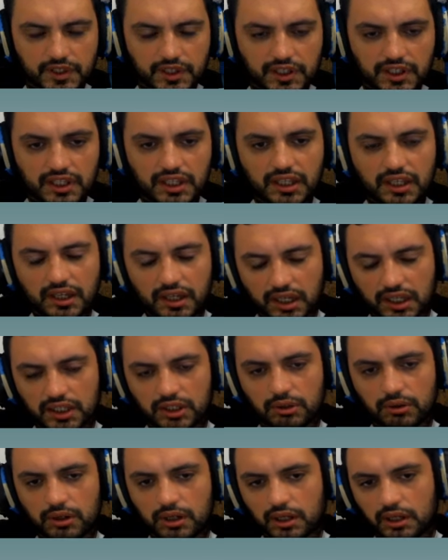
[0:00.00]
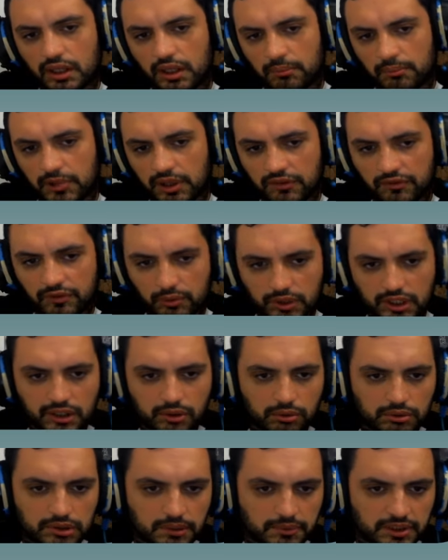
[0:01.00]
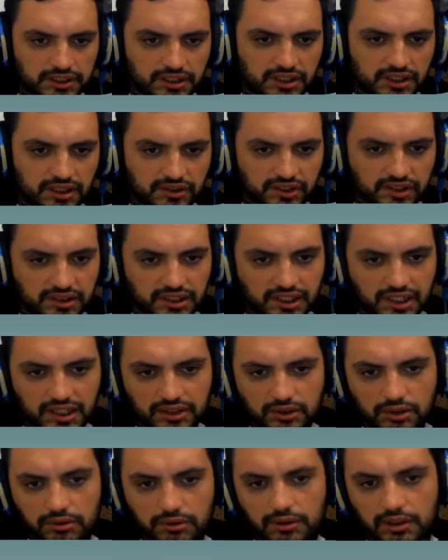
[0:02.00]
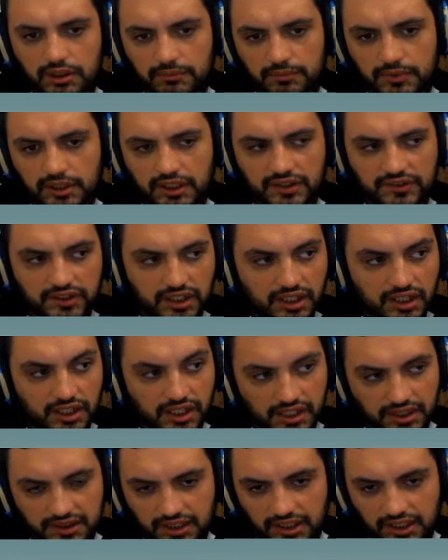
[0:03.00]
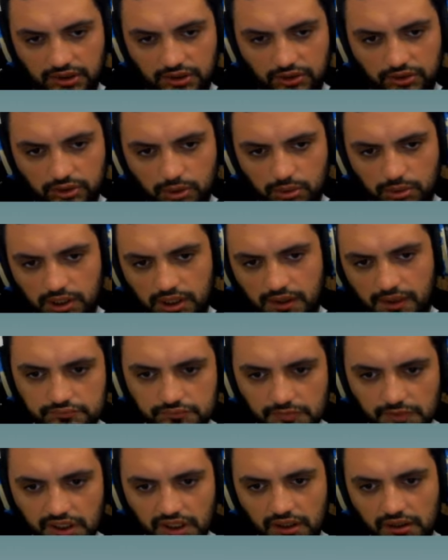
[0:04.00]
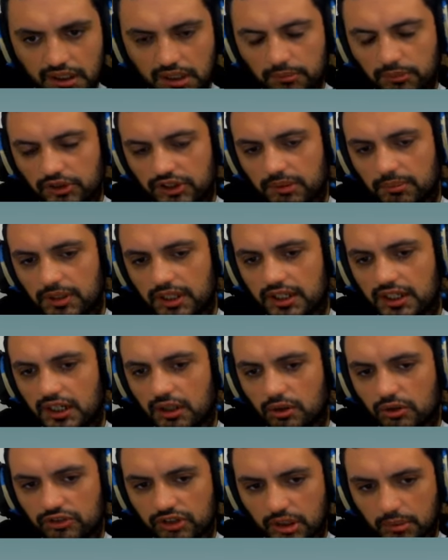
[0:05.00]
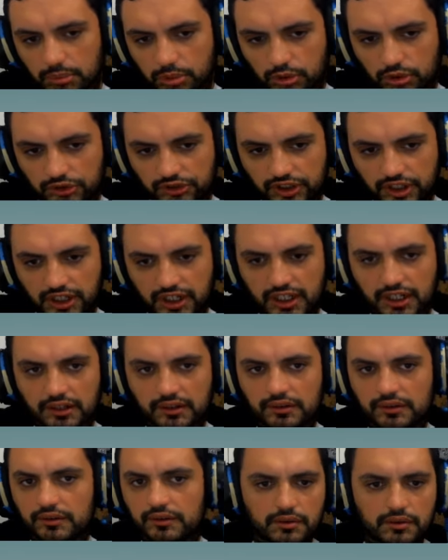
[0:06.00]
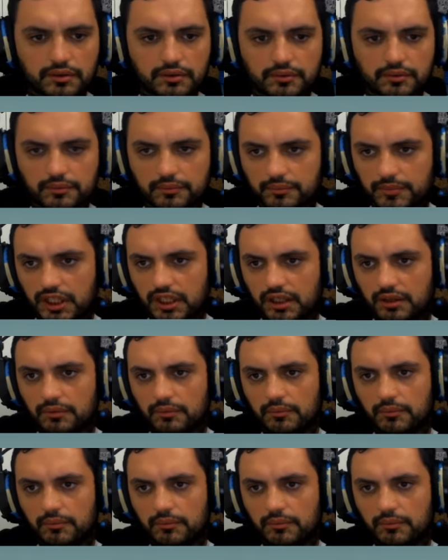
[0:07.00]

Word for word: y ahí nos va, en vez de figurar justamente desinstalando, va, a decir instalando software. Cambios aplicados, ya puedo cerrar. Bien,